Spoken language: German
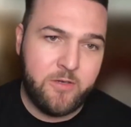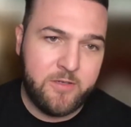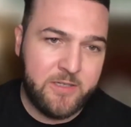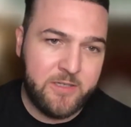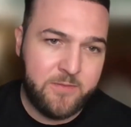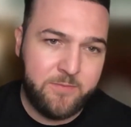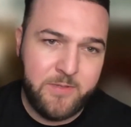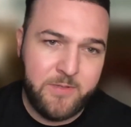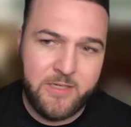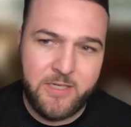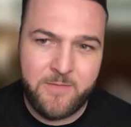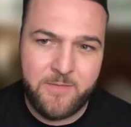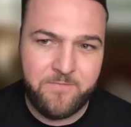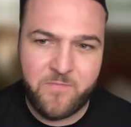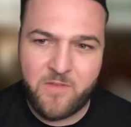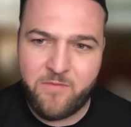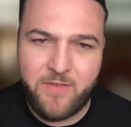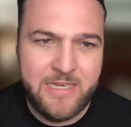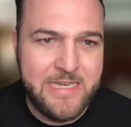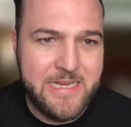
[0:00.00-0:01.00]
dass wir
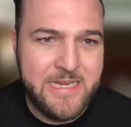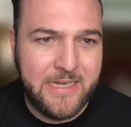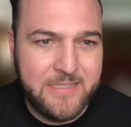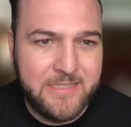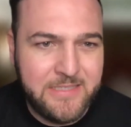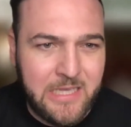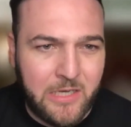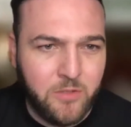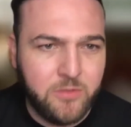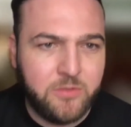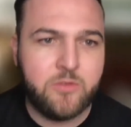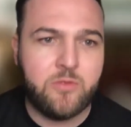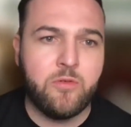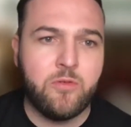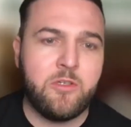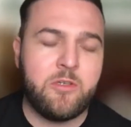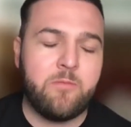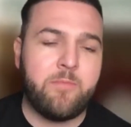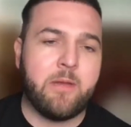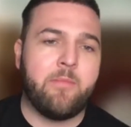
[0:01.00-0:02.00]
weniger als 1000
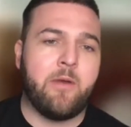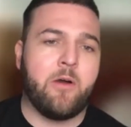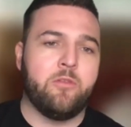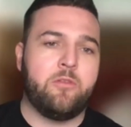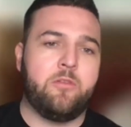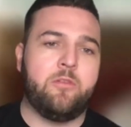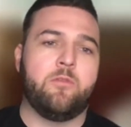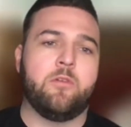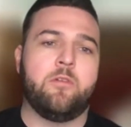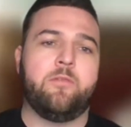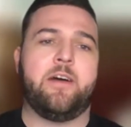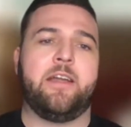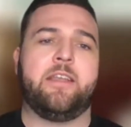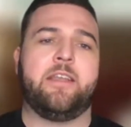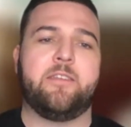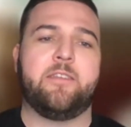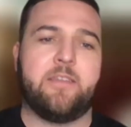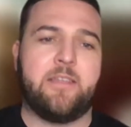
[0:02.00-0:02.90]
Kunden bei Mountain Wolf hatten,